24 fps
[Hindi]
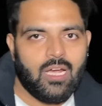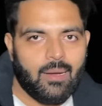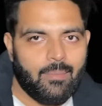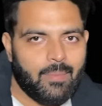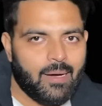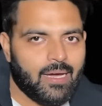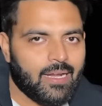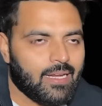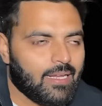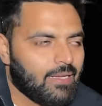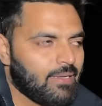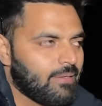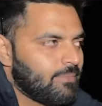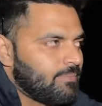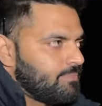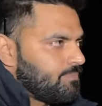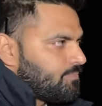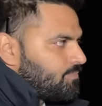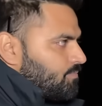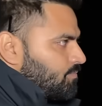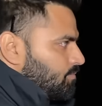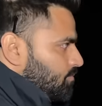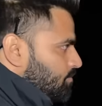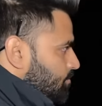हमारे
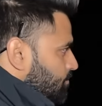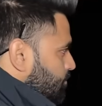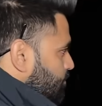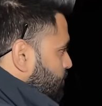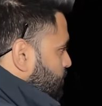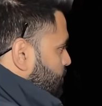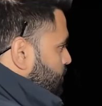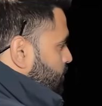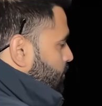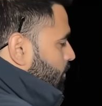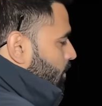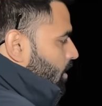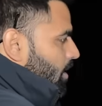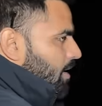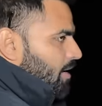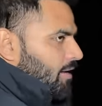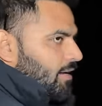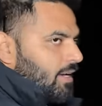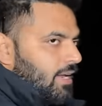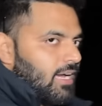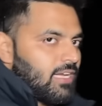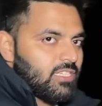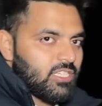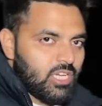
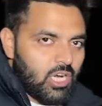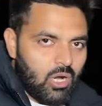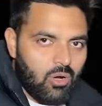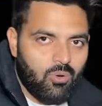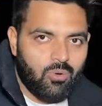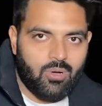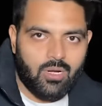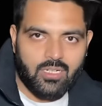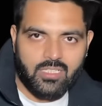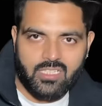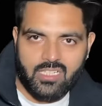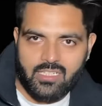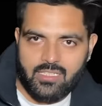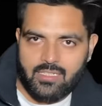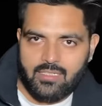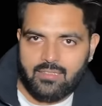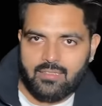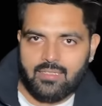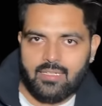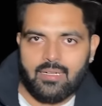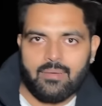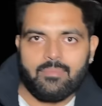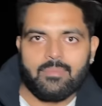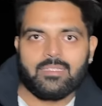राजाओं का
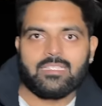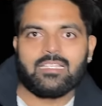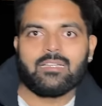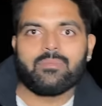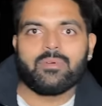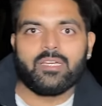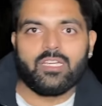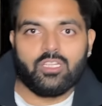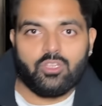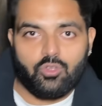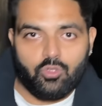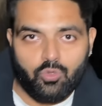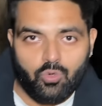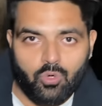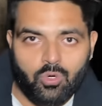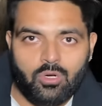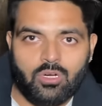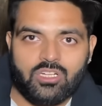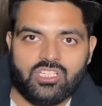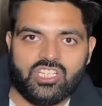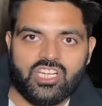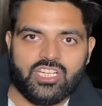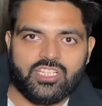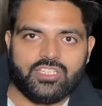शासन था मतलब हिंदुओं
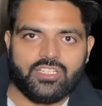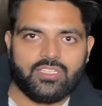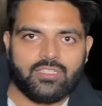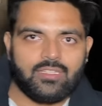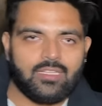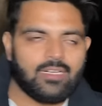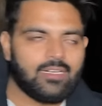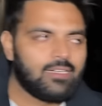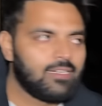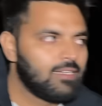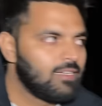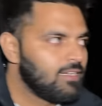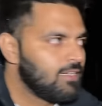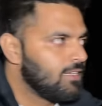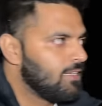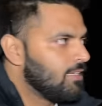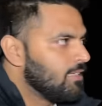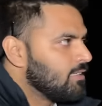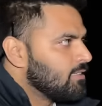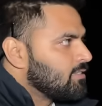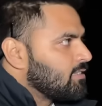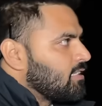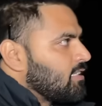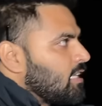का शासन था
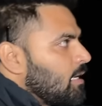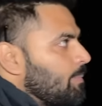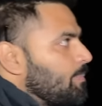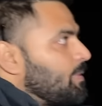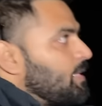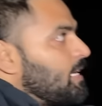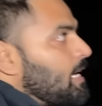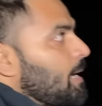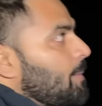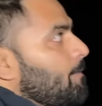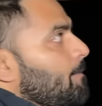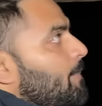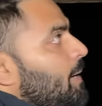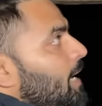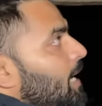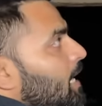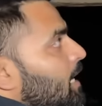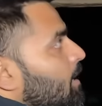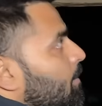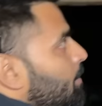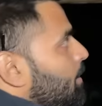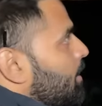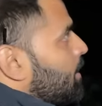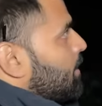तब ये
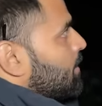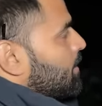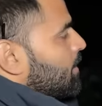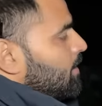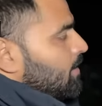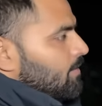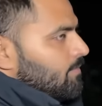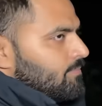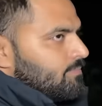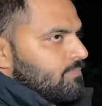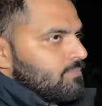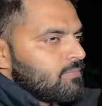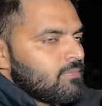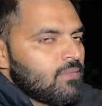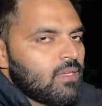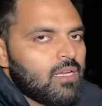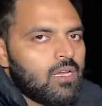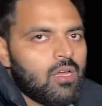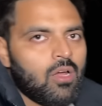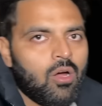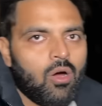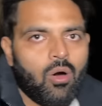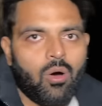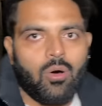महल बना था
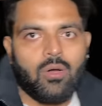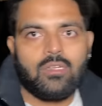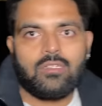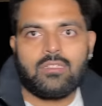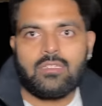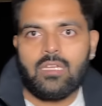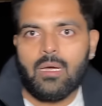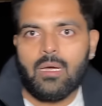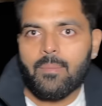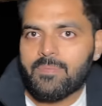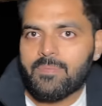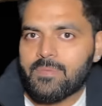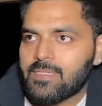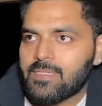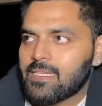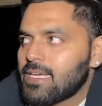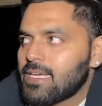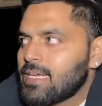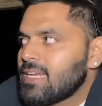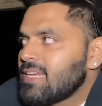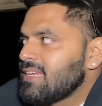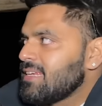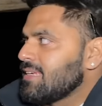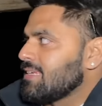और तब से
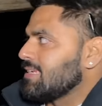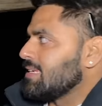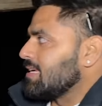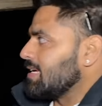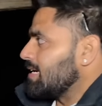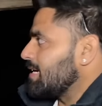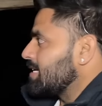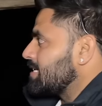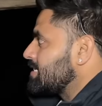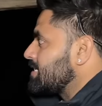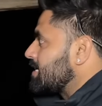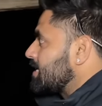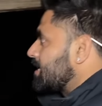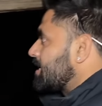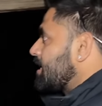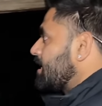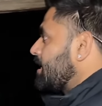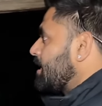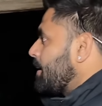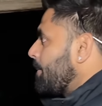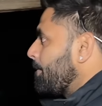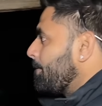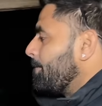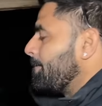ये
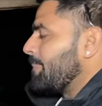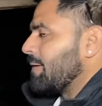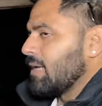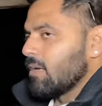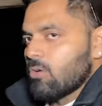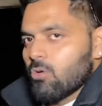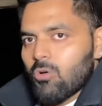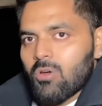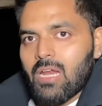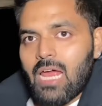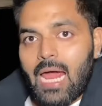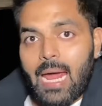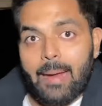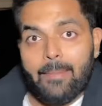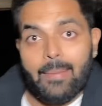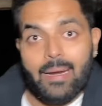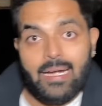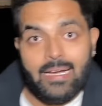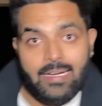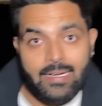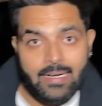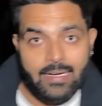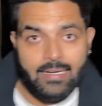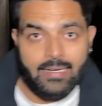जगह बिल्कुल
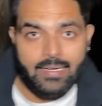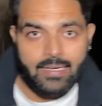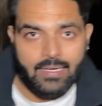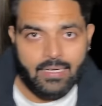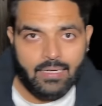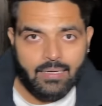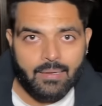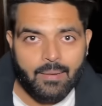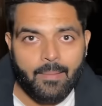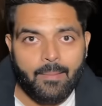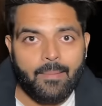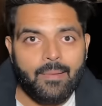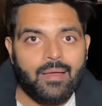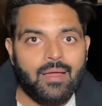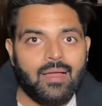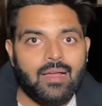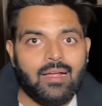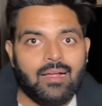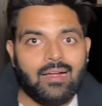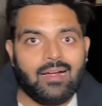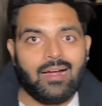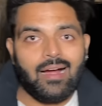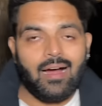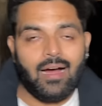एवेंडेंड है
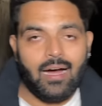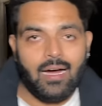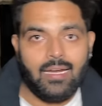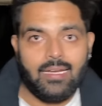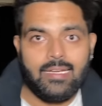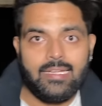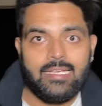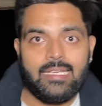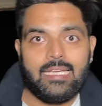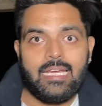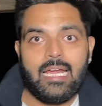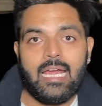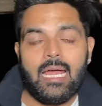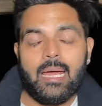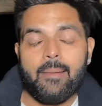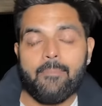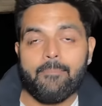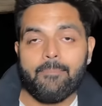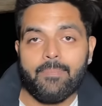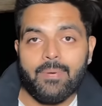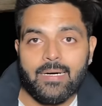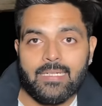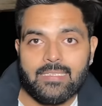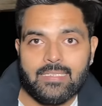खाली है
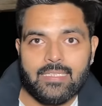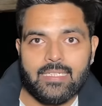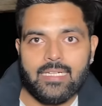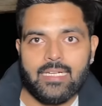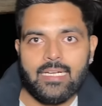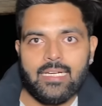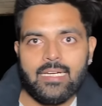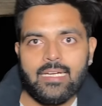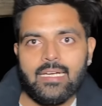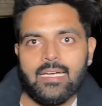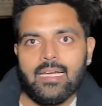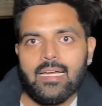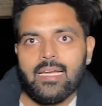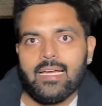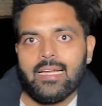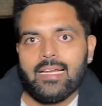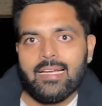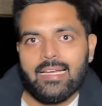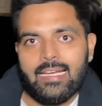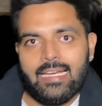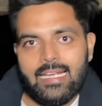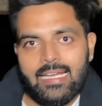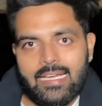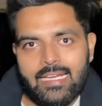बंद है
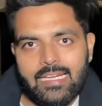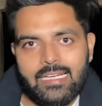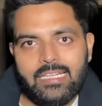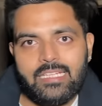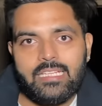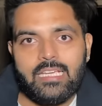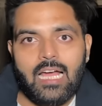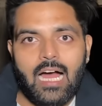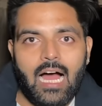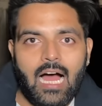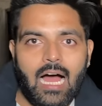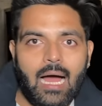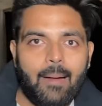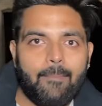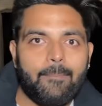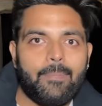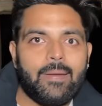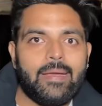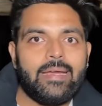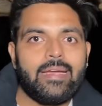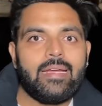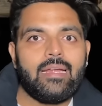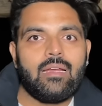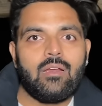लेकिन यहाँ
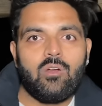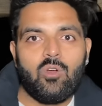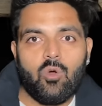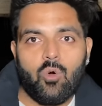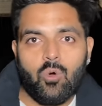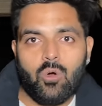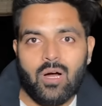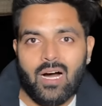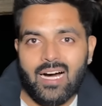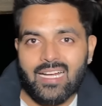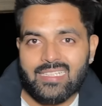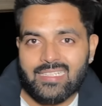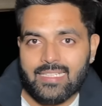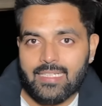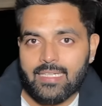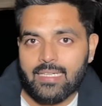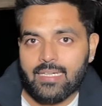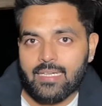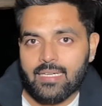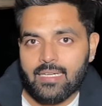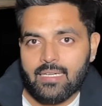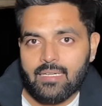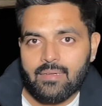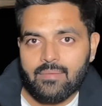पे लोग आते
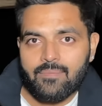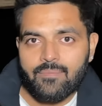हैं